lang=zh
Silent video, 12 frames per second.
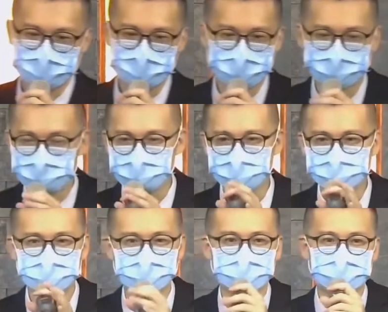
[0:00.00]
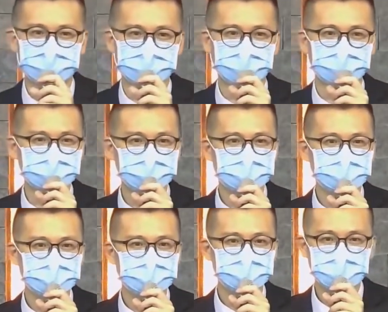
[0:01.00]
他们就分道扬镳了。
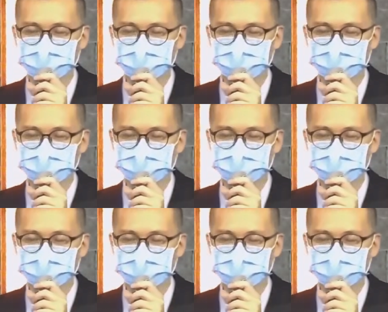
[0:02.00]
可